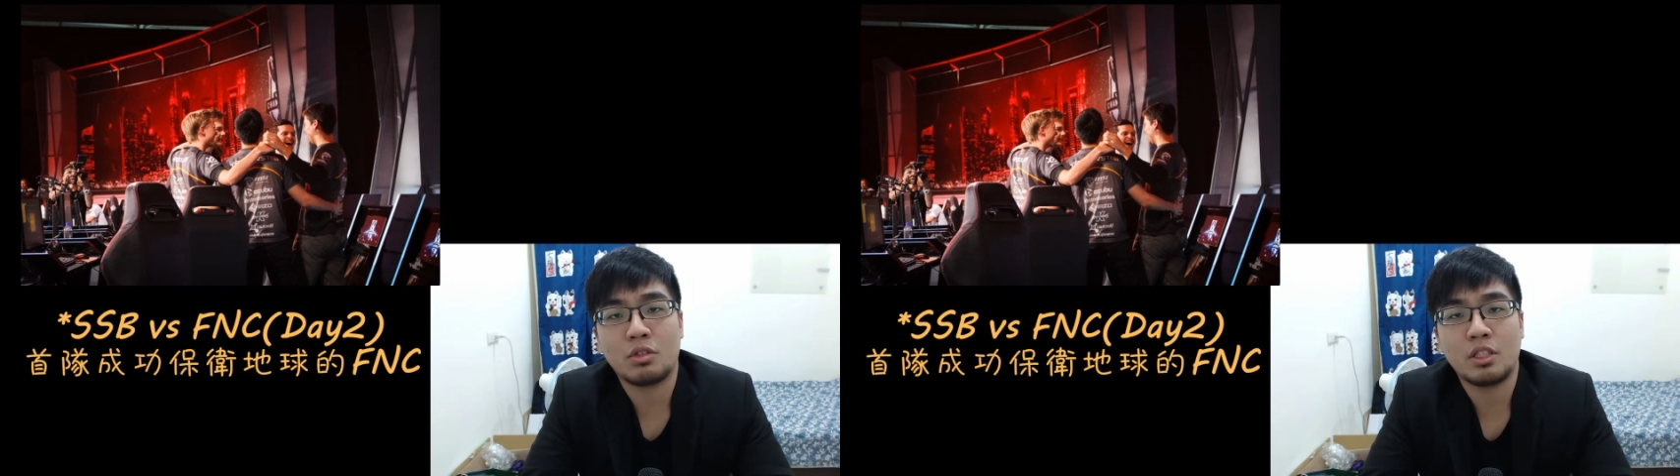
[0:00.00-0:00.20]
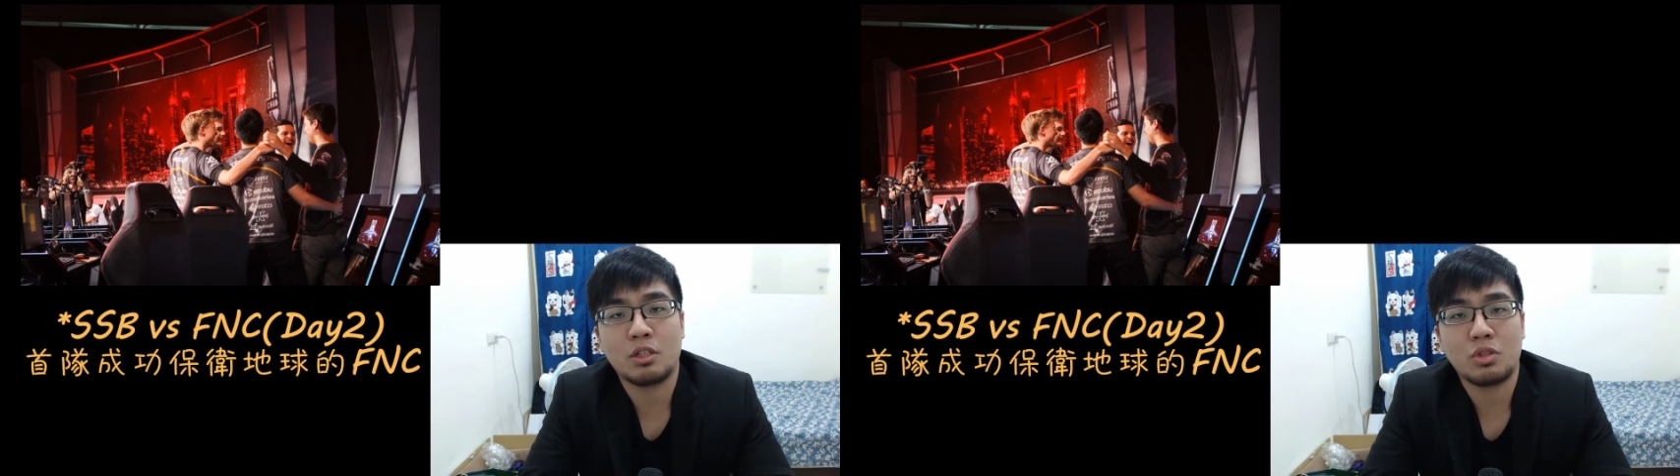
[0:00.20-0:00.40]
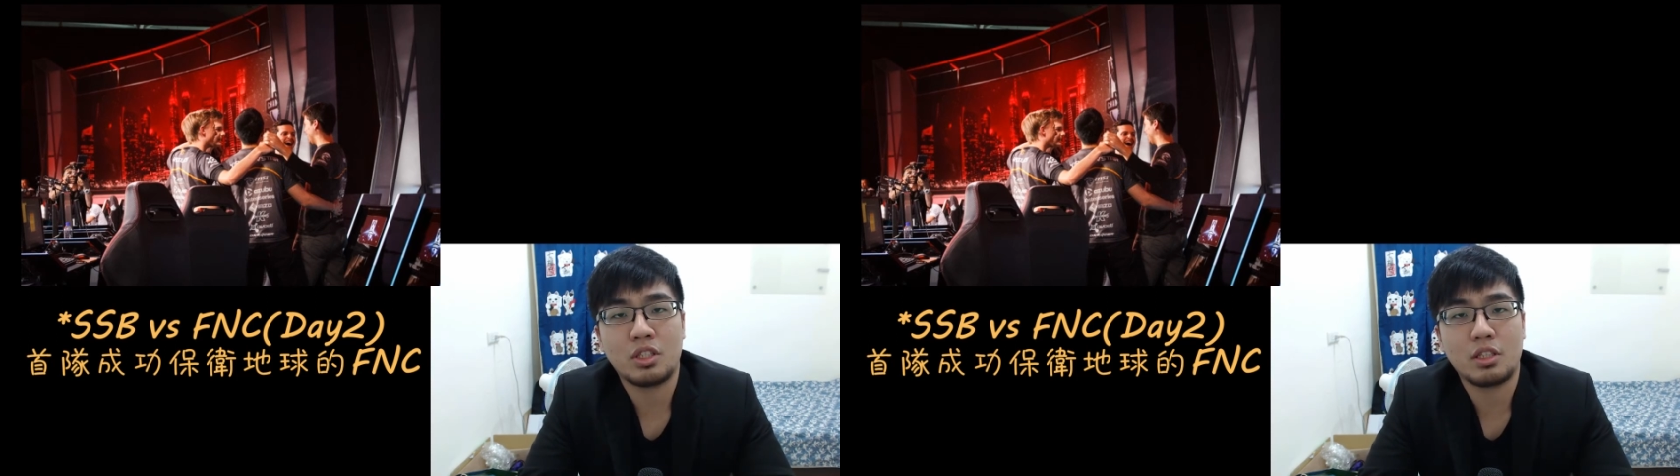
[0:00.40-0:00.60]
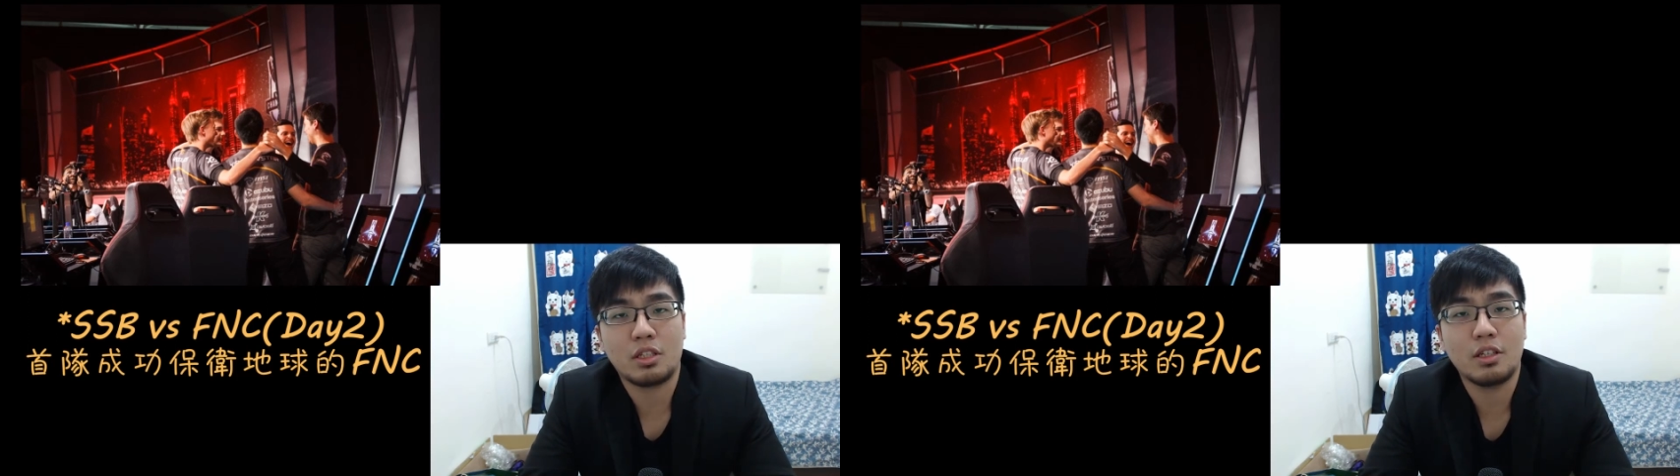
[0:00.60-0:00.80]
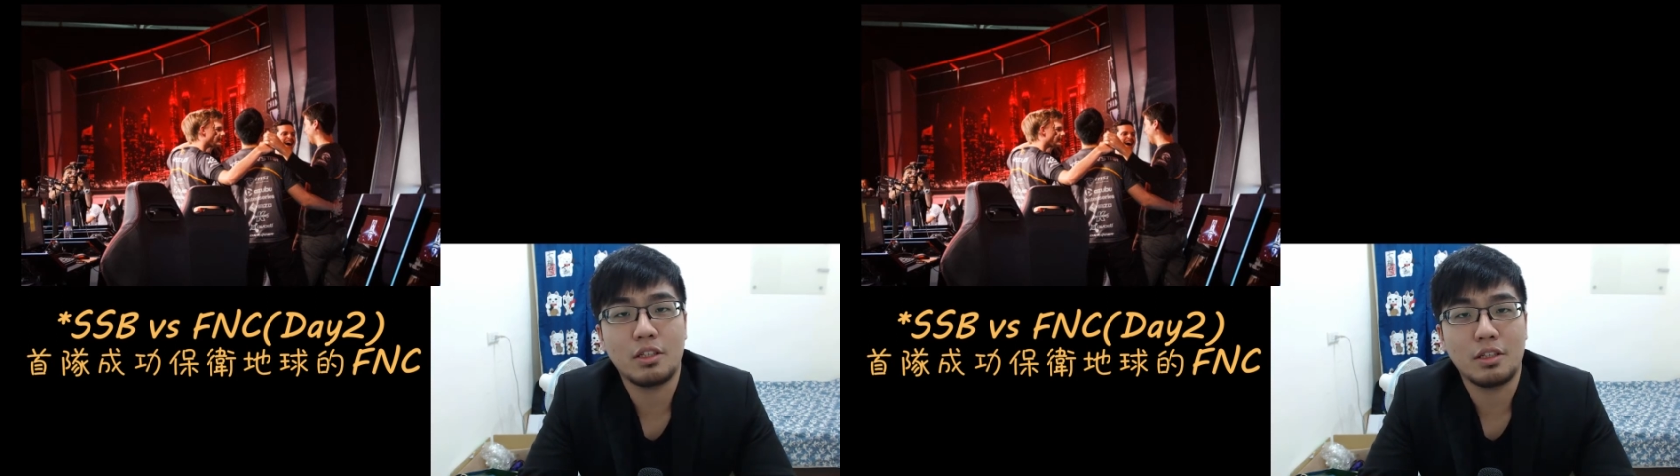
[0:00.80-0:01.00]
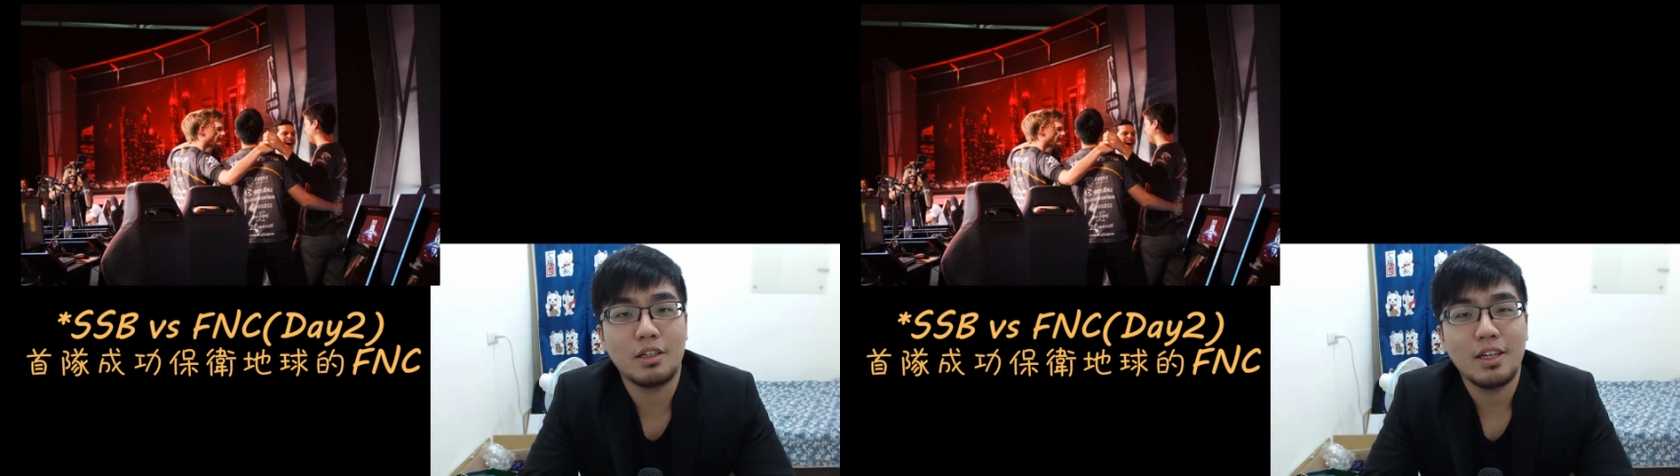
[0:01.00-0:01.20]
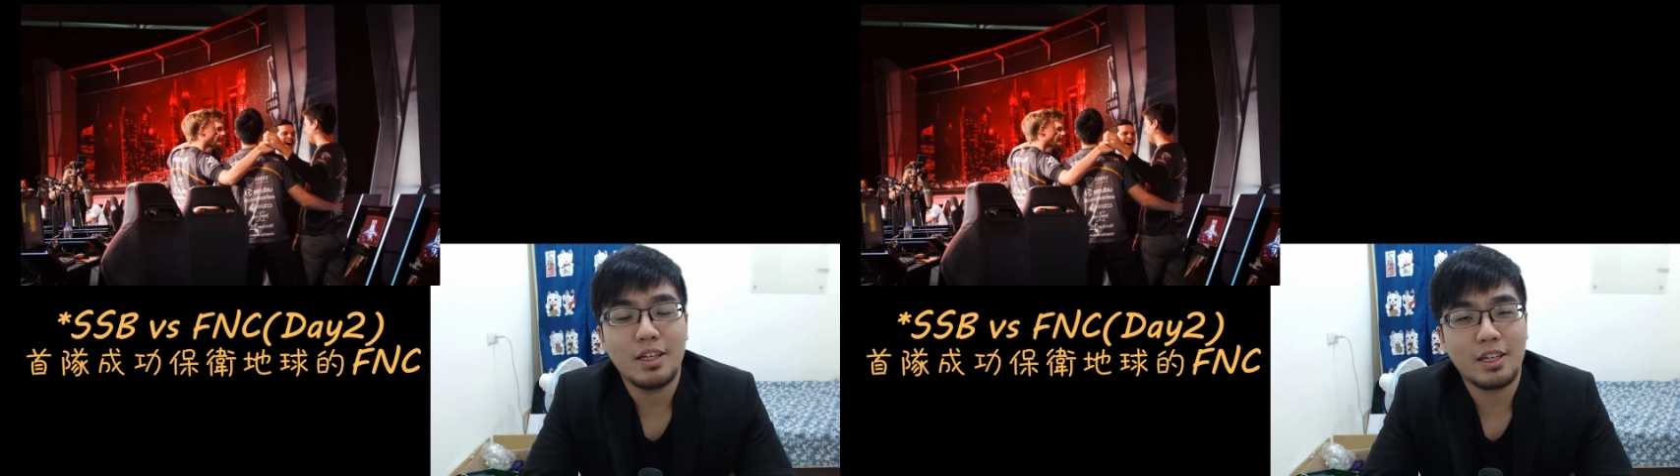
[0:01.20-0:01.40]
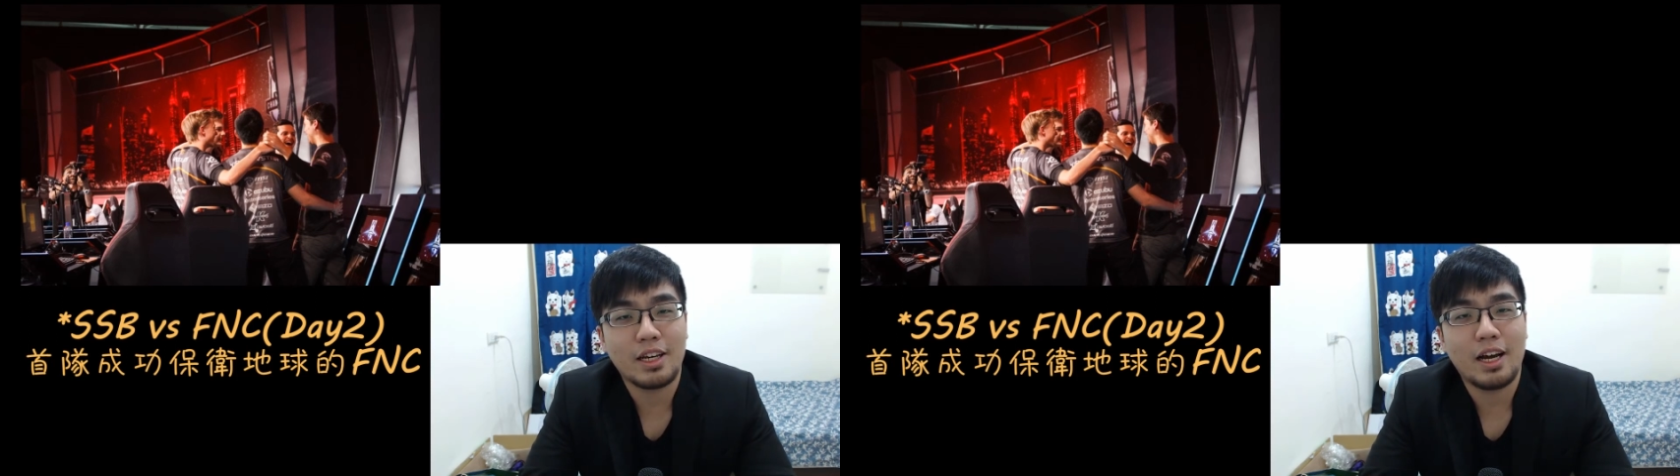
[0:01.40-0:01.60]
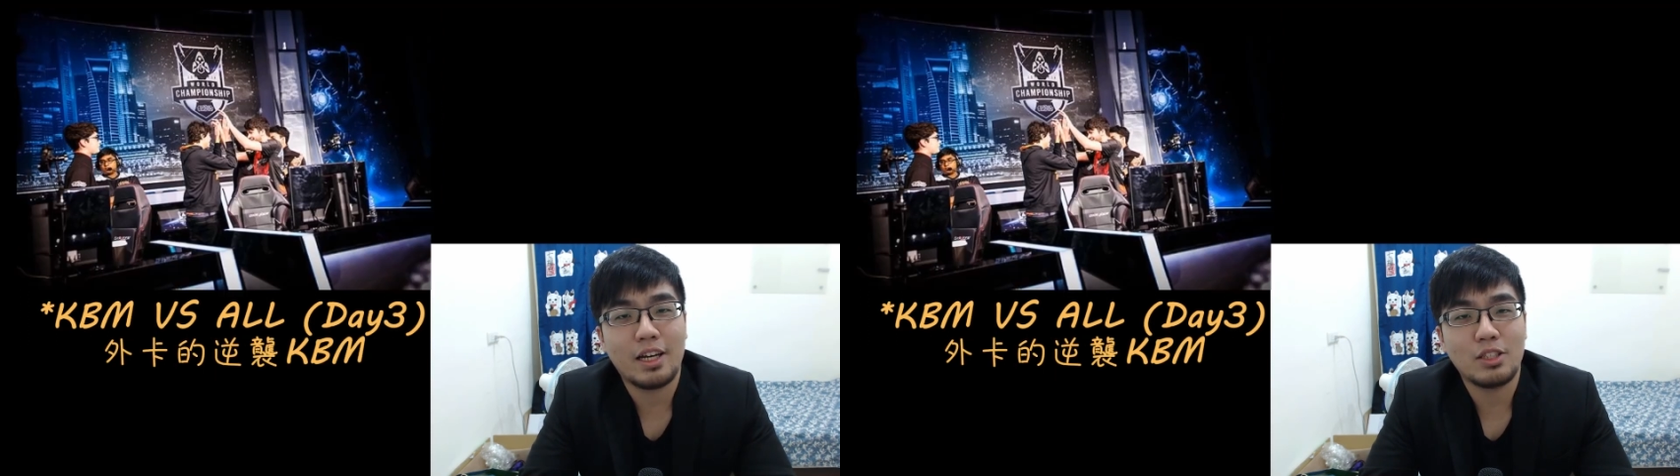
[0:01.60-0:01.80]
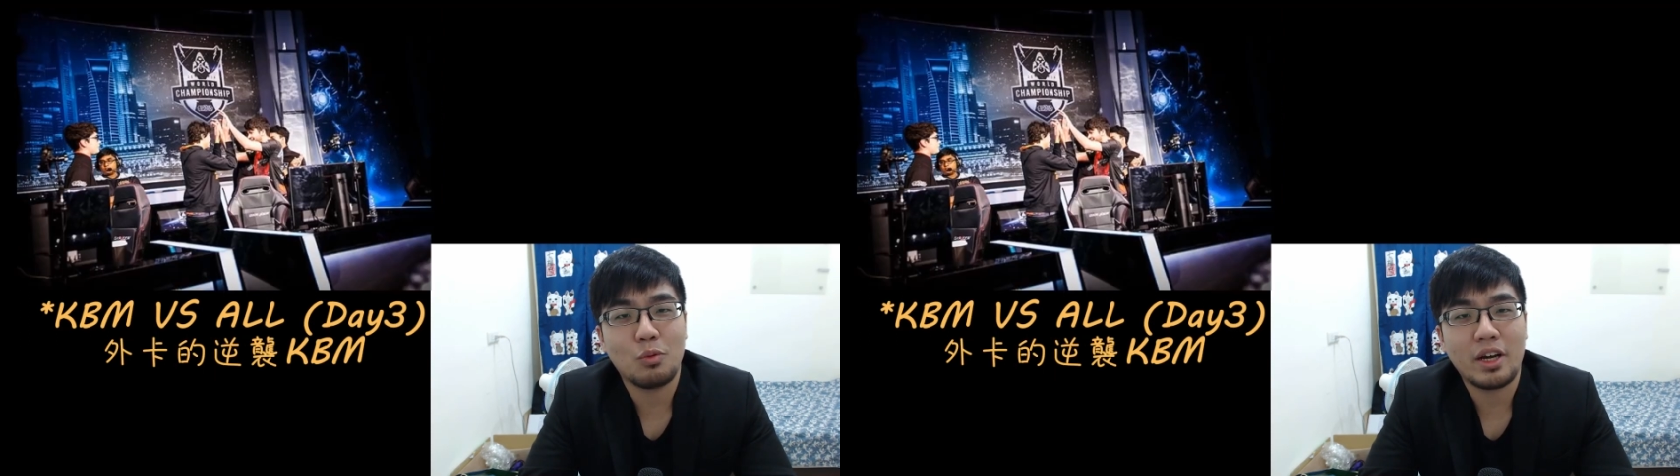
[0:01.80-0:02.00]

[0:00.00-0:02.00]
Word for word: 印象最深刻的，应该还是外